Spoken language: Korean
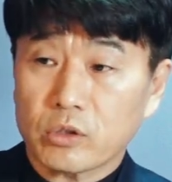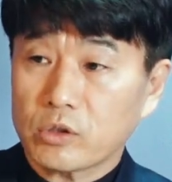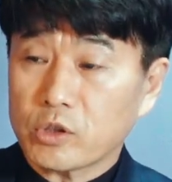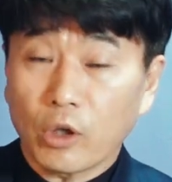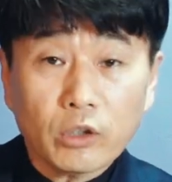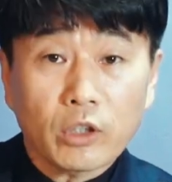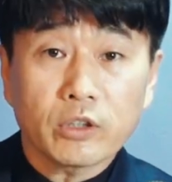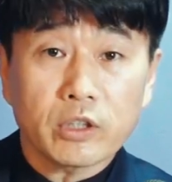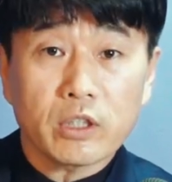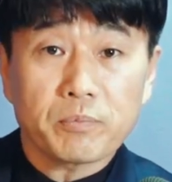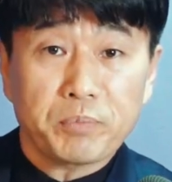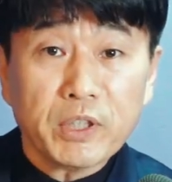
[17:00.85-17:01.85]

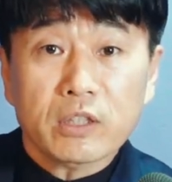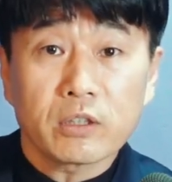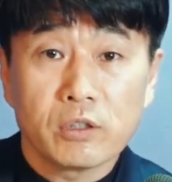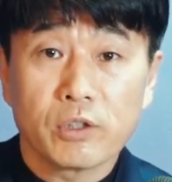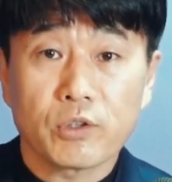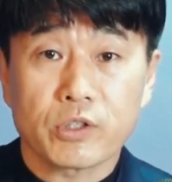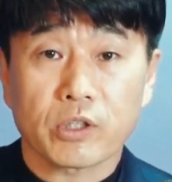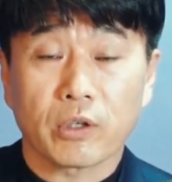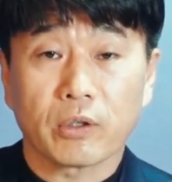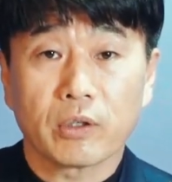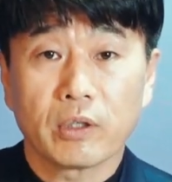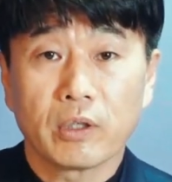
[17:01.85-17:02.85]
청년들이 피를 흘리고 있어요.
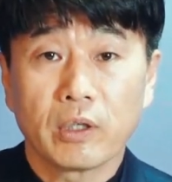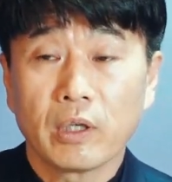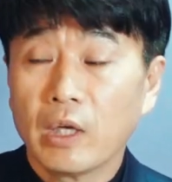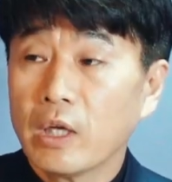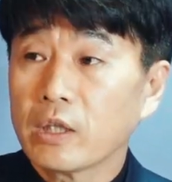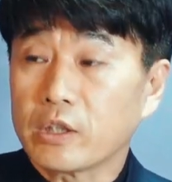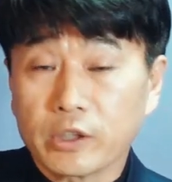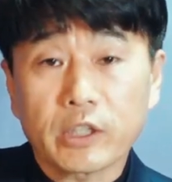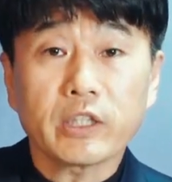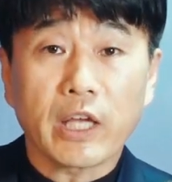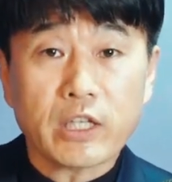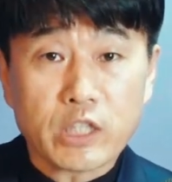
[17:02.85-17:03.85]

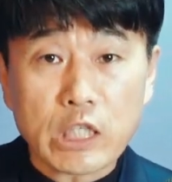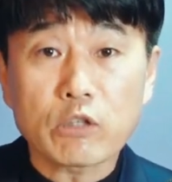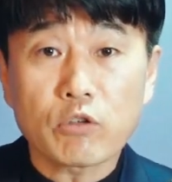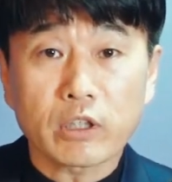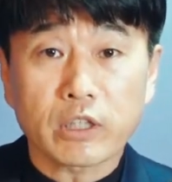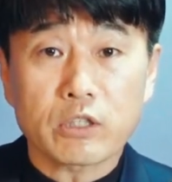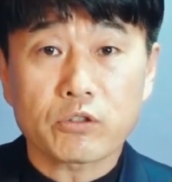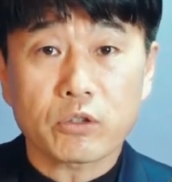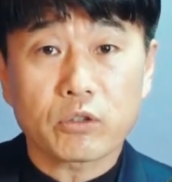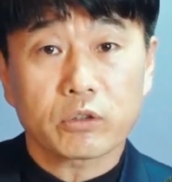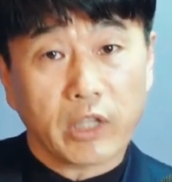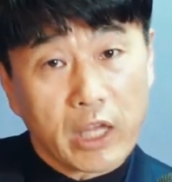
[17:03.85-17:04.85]
그들이 내 친구가 될 수
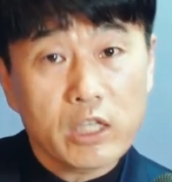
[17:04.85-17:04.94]
있고 내